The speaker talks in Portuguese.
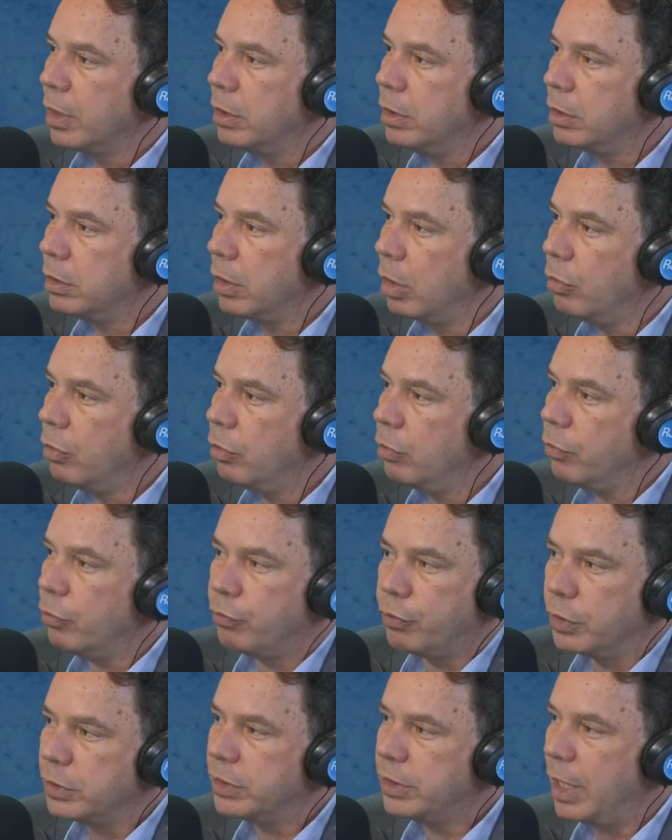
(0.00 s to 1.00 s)
Então,
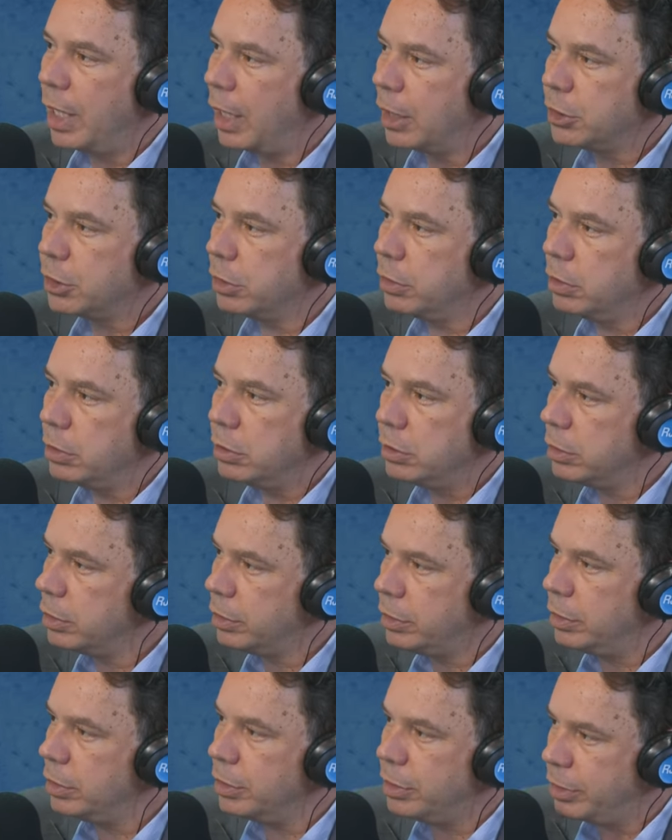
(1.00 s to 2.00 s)
você acha,
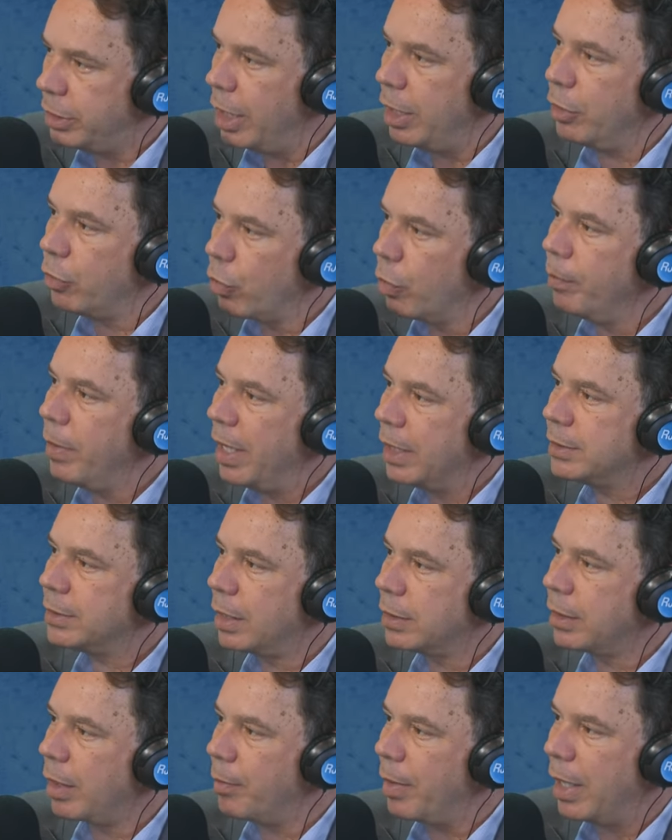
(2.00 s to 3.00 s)
se ele começa
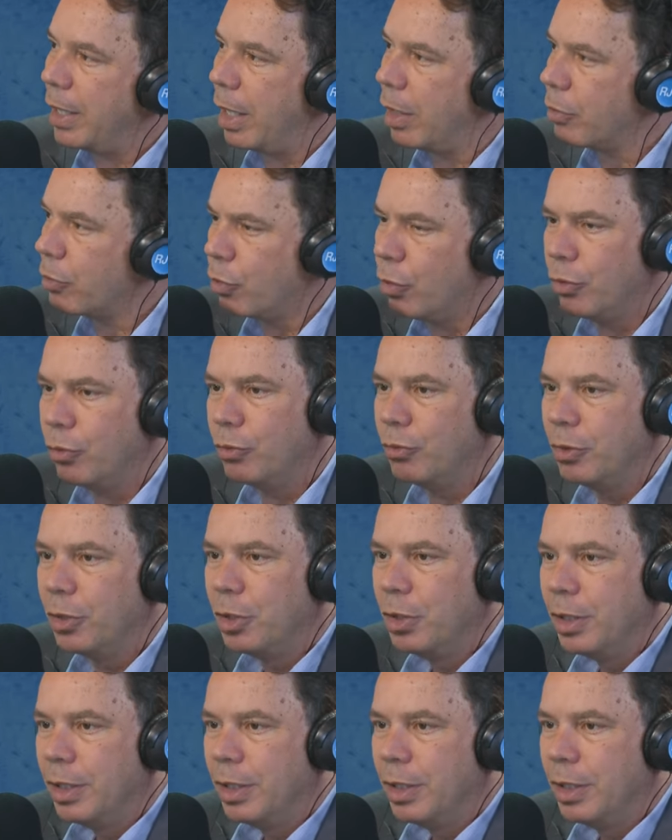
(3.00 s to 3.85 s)
a trabalhar com